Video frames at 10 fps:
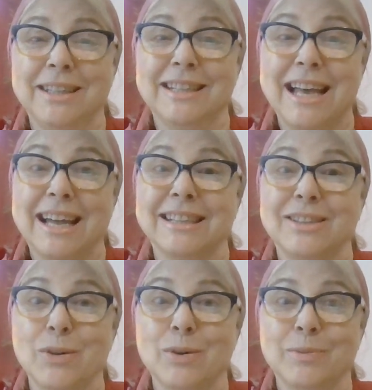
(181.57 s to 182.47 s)

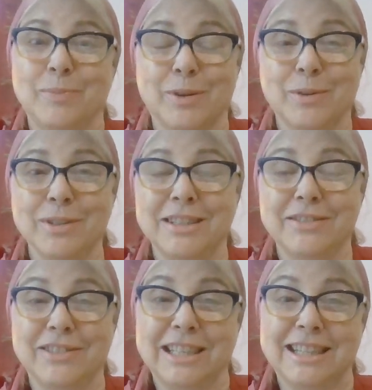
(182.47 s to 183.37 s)
НАТО
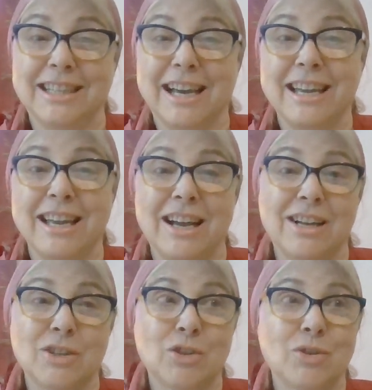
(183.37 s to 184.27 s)
против Китая.
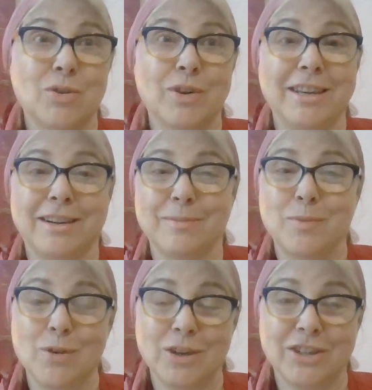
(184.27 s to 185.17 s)
А что, их
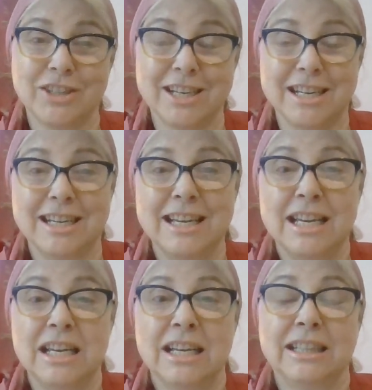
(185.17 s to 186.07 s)
больше
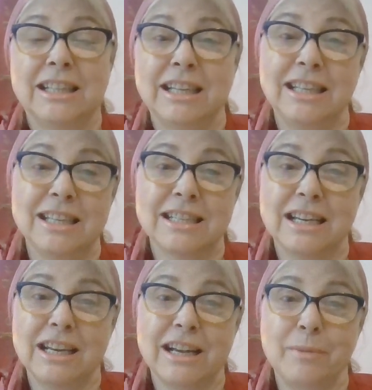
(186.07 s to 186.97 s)
на
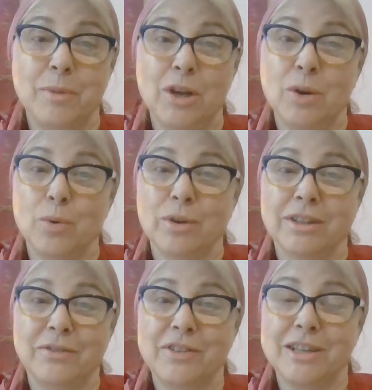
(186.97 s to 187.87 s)
несколько
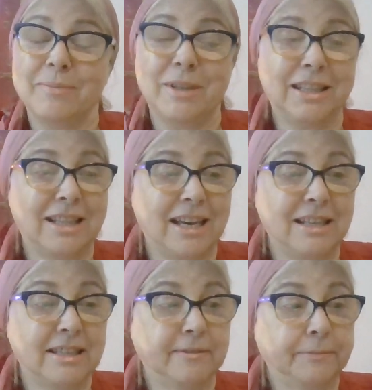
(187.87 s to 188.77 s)
миллионов, чем
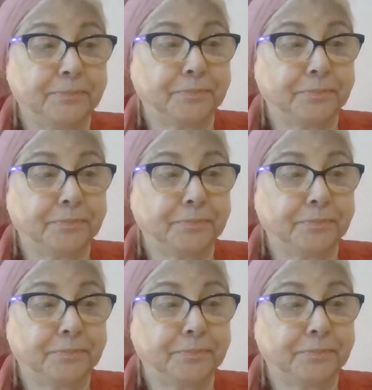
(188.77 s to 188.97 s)
китайцев.